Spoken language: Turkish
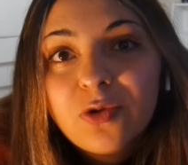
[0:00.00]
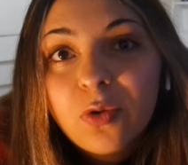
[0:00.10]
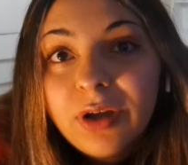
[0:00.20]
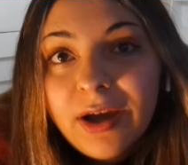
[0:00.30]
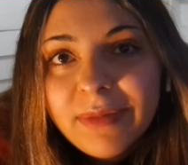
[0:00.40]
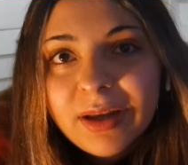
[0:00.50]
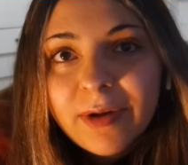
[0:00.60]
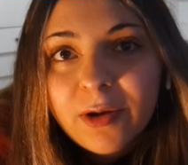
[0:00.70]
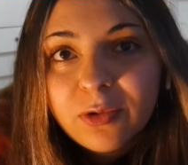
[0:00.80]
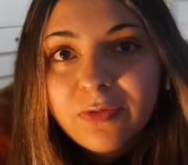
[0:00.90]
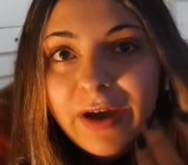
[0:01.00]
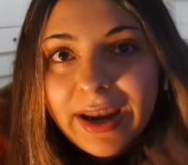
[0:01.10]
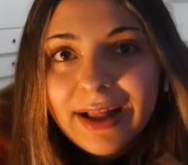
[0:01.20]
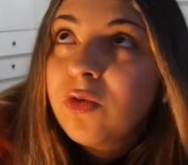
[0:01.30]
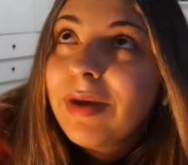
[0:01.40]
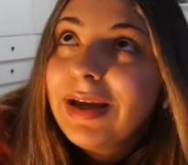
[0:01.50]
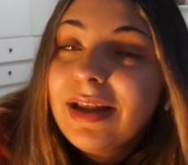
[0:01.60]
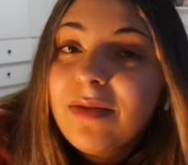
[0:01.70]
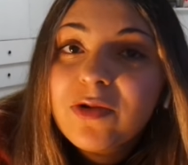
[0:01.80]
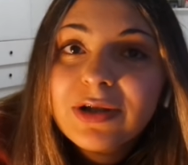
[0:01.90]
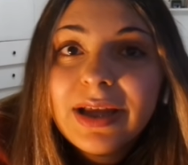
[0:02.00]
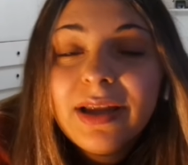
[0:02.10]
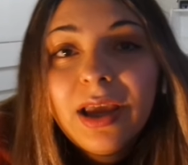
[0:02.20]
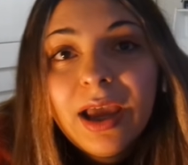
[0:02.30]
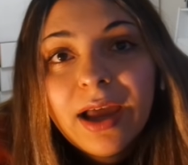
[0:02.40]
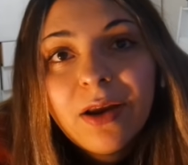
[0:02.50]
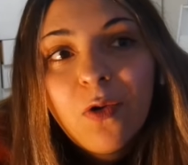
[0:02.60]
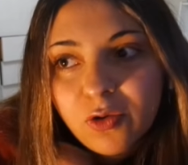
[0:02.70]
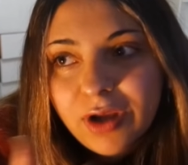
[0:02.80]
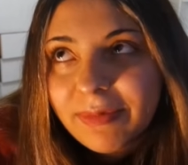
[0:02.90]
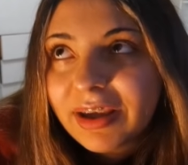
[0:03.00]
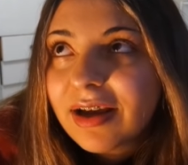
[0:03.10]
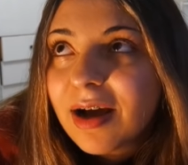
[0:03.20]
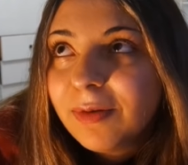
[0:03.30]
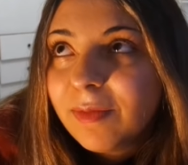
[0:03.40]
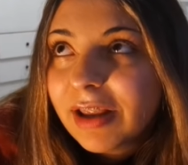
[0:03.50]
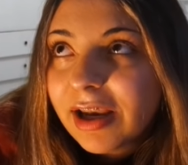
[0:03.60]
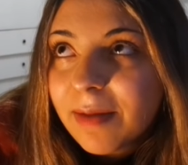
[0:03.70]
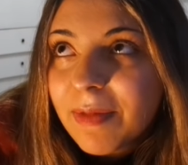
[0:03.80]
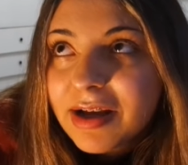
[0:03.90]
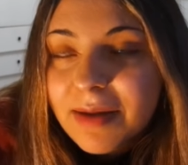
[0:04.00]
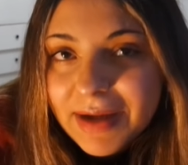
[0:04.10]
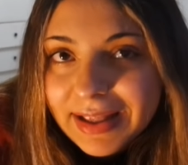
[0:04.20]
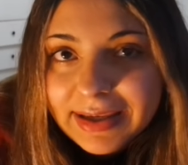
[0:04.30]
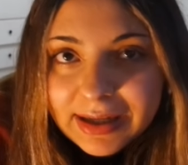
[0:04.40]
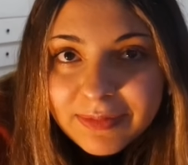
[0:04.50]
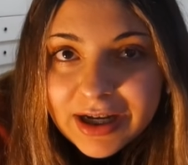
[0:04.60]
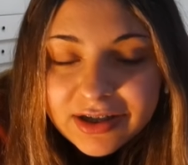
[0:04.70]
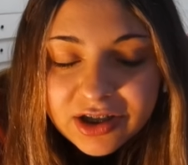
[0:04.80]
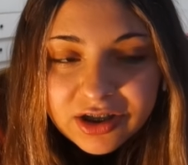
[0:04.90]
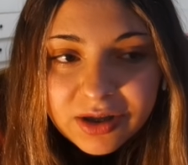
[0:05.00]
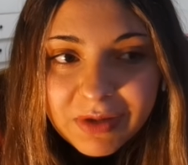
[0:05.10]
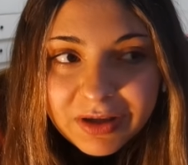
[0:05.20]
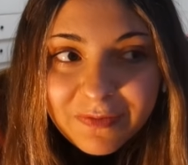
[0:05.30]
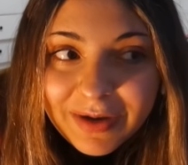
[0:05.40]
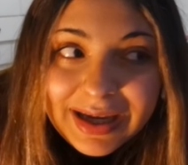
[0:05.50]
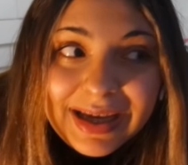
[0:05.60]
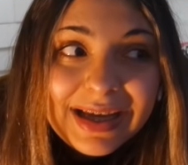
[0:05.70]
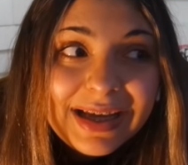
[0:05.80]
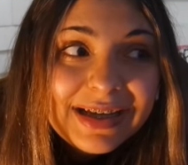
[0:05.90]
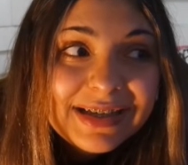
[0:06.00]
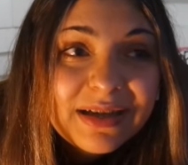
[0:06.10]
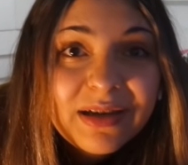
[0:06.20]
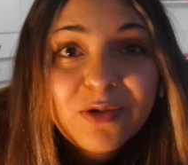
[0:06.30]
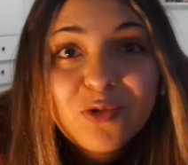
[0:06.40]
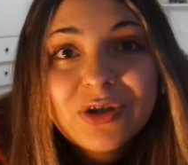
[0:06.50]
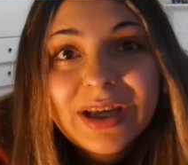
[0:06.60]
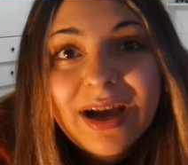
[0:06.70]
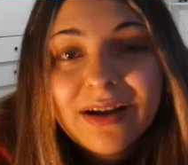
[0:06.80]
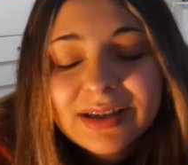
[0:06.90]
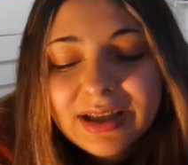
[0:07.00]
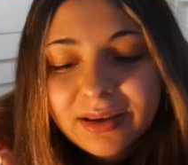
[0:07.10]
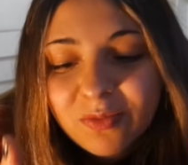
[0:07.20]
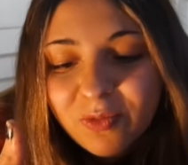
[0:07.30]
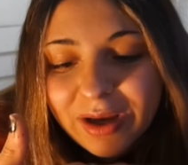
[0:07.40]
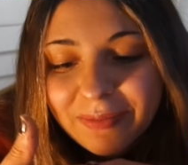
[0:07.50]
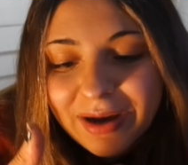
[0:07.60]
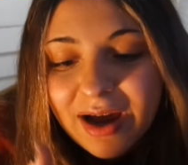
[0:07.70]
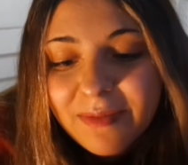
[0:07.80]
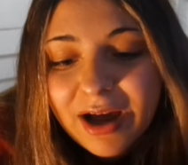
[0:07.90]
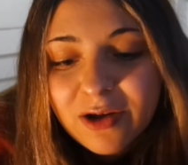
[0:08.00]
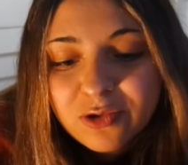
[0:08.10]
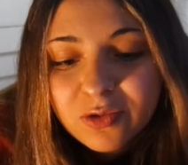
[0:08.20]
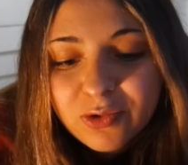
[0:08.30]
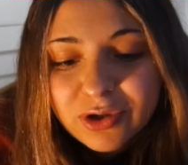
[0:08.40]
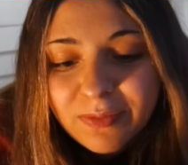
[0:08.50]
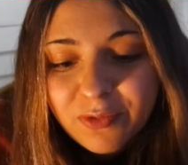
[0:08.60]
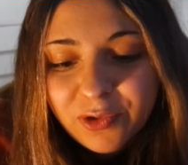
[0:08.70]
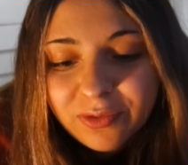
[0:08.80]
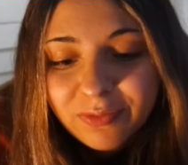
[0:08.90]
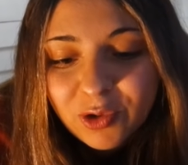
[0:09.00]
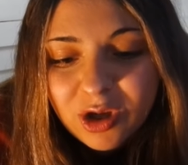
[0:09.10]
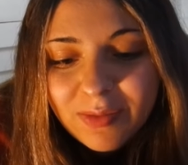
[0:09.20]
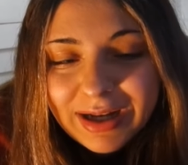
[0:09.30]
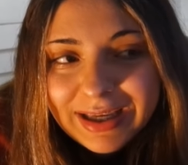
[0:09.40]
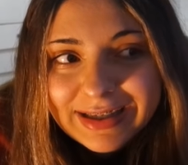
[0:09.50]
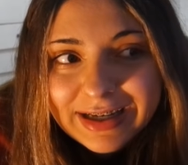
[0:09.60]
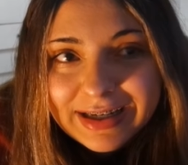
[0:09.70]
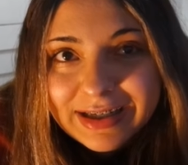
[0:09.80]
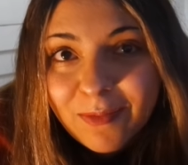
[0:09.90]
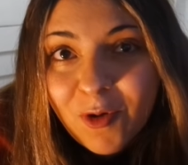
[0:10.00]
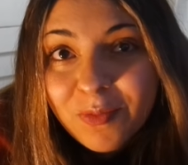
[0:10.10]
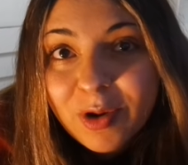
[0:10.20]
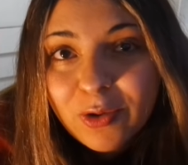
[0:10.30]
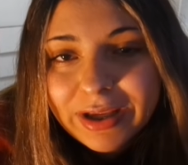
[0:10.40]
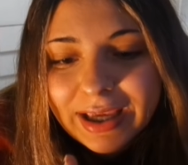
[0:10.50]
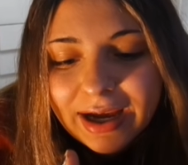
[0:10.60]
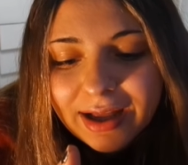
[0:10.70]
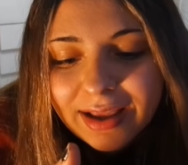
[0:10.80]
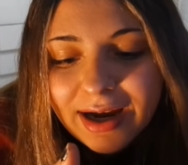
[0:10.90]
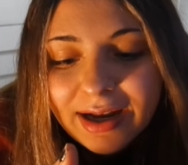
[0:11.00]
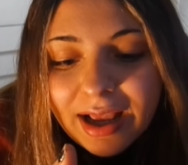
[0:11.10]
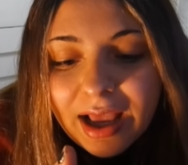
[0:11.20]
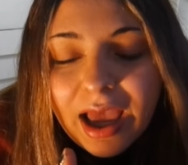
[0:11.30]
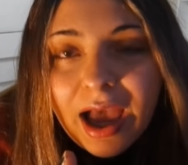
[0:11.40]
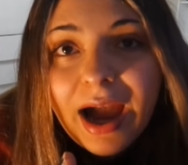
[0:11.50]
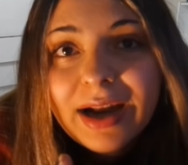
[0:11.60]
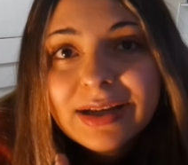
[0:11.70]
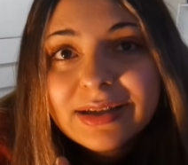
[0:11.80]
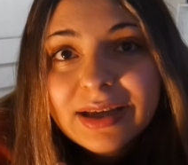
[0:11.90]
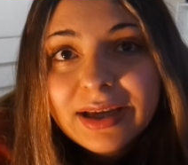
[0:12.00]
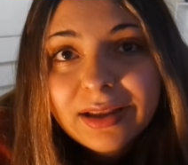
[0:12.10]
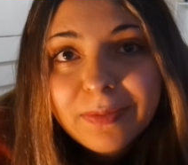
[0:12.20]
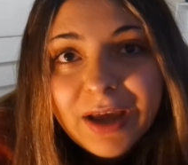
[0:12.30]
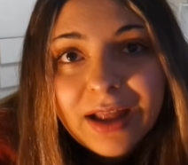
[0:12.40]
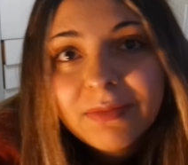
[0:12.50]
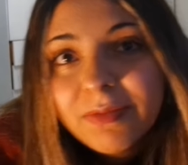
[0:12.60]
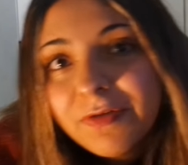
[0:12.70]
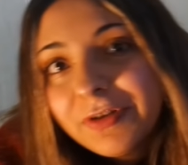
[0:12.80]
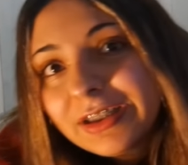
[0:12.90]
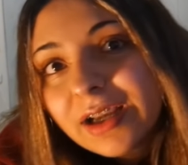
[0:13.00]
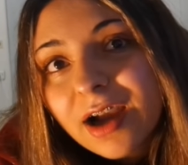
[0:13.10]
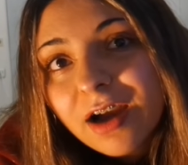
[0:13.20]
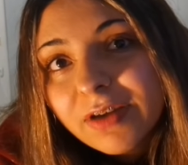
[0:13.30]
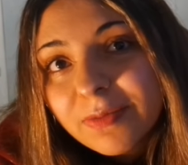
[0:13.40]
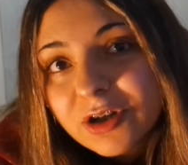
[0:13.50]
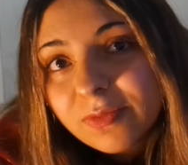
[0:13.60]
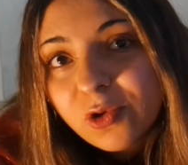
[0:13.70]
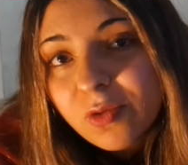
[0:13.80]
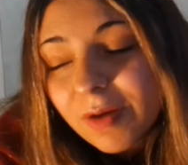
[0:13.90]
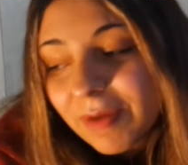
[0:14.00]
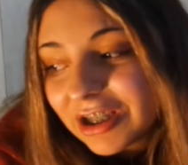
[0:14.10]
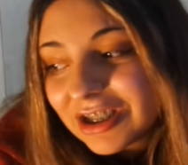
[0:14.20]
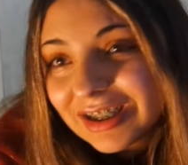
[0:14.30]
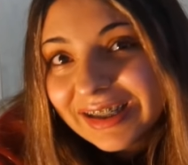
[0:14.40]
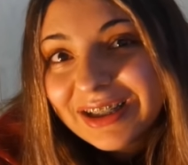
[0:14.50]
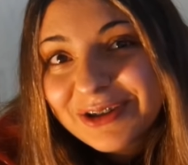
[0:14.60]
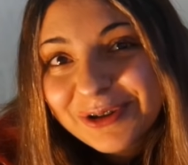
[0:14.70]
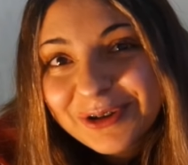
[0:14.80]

çok daha minimal oldu. Ferah. Onu bekledim o yüzden hani odamdaki kaplamaları yaparken ben de gelip ders çalışamadım ve işte 2-3 şeye aksattım. Bu beni baya baya üzdü. Bu yüzden bugün büyük ihtimal geceleyeceğim 11-12'ye kadar. Her neyse gidip kendime bir filtre kahve yapacağım uyumamak için.